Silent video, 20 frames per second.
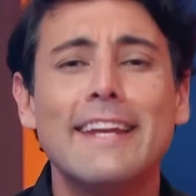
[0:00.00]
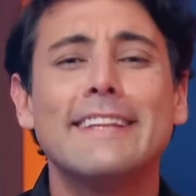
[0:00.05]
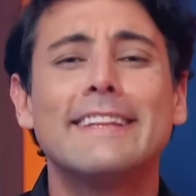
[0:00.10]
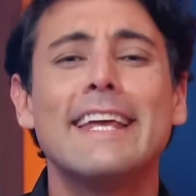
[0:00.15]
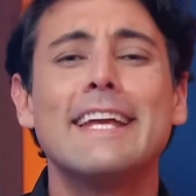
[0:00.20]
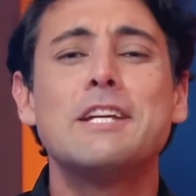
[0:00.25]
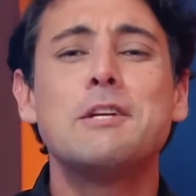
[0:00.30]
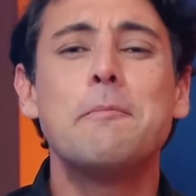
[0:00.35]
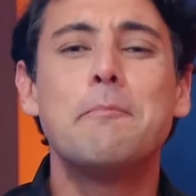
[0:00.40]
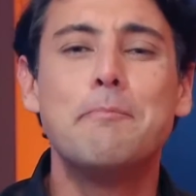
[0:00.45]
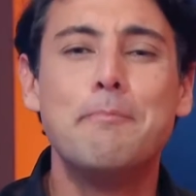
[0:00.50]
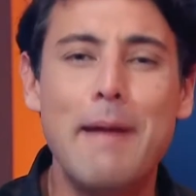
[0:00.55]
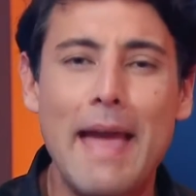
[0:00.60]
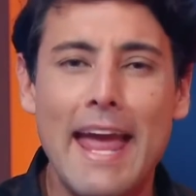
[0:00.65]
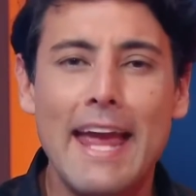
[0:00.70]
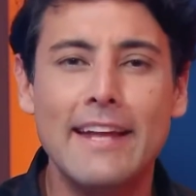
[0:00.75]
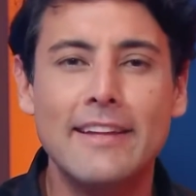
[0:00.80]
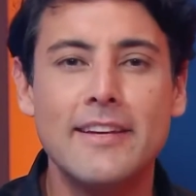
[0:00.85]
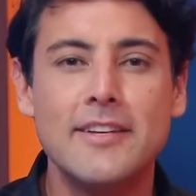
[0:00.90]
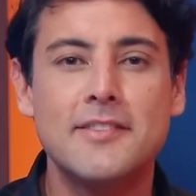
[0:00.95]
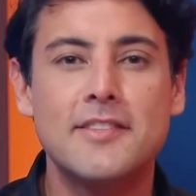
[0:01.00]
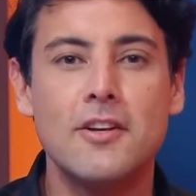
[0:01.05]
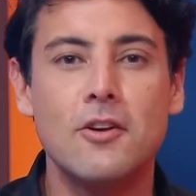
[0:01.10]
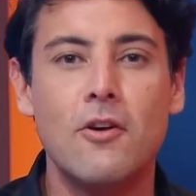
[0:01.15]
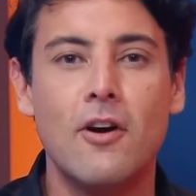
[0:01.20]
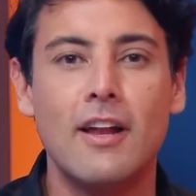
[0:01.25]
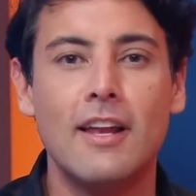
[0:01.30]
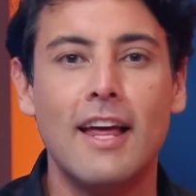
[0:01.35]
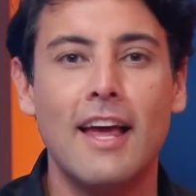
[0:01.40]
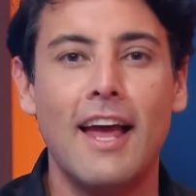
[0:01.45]
ela entende bem desse
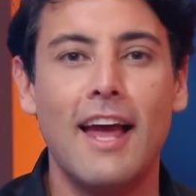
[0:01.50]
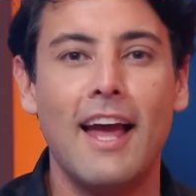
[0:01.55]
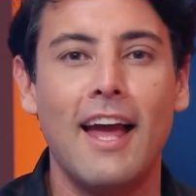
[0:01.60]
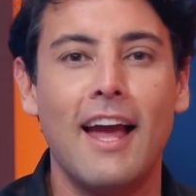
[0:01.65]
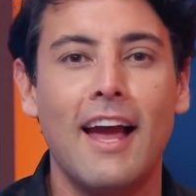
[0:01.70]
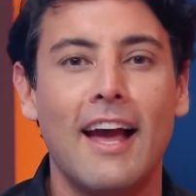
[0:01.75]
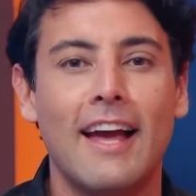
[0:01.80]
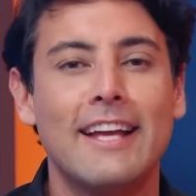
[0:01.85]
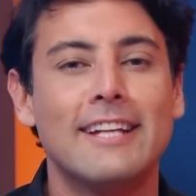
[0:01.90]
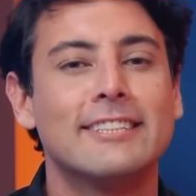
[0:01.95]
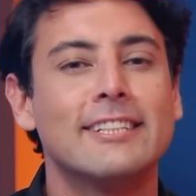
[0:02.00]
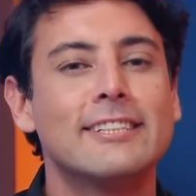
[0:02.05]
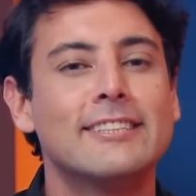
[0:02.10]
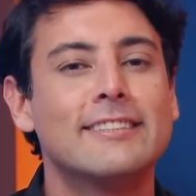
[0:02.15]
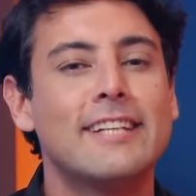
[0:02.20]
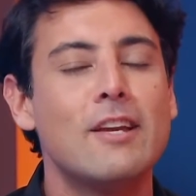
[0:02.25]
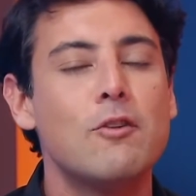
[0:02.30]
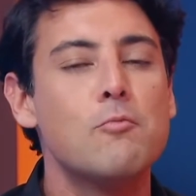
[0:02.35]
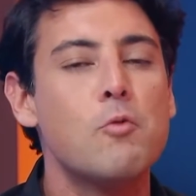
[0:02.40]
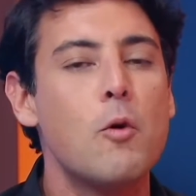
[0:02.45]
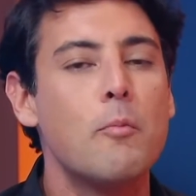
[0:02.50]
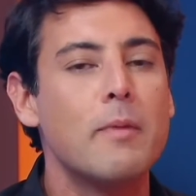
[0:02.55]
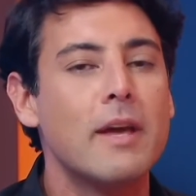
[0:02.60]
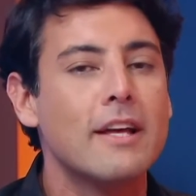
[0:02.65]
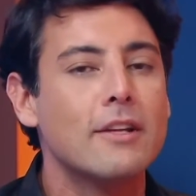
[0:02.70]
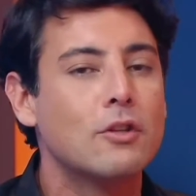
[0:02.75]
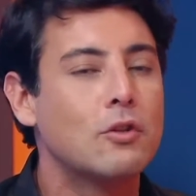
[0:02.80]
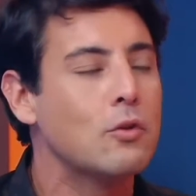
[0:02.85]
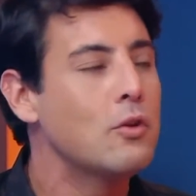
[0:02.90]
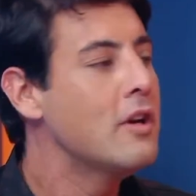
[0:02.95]
rolê. E a gente tem um
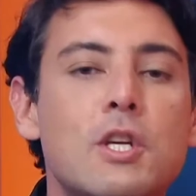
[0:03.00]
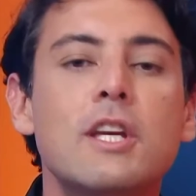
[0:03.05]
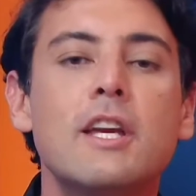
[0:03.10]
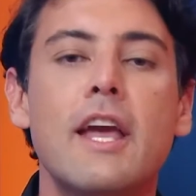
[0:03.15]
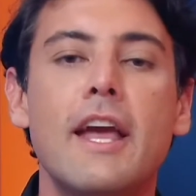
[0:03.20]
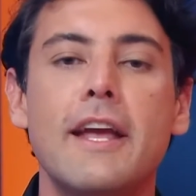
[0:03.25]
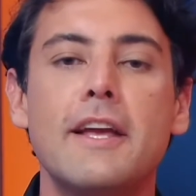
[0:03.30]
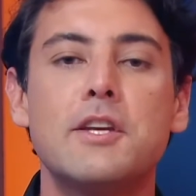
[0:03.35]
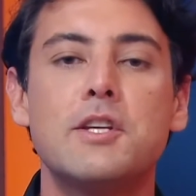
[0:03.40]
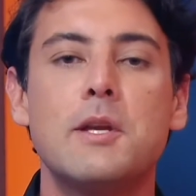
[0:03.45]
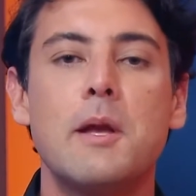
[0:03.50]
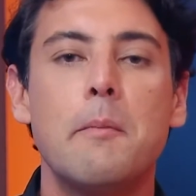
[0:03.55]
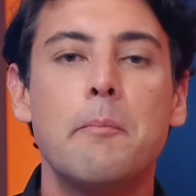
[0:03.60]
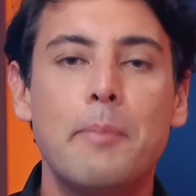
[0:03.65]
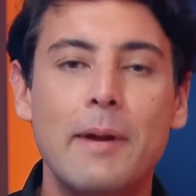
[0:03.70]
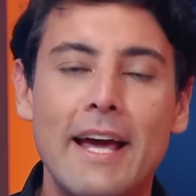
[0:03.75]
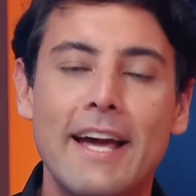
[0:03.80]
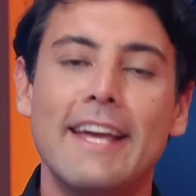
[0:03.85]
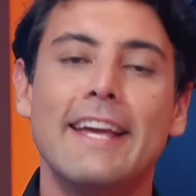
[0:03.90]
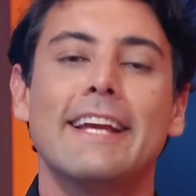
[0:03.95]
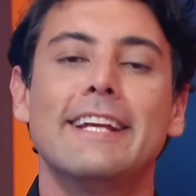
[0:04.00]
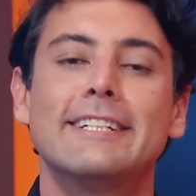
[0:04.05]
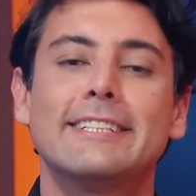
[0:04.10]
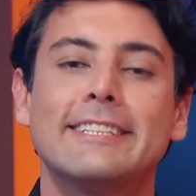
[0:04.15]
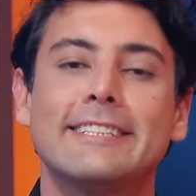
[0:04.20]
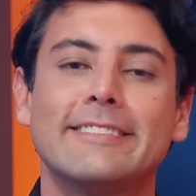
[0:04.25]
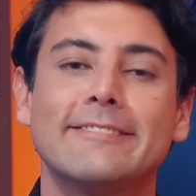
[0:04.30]
momento de ex pra ex.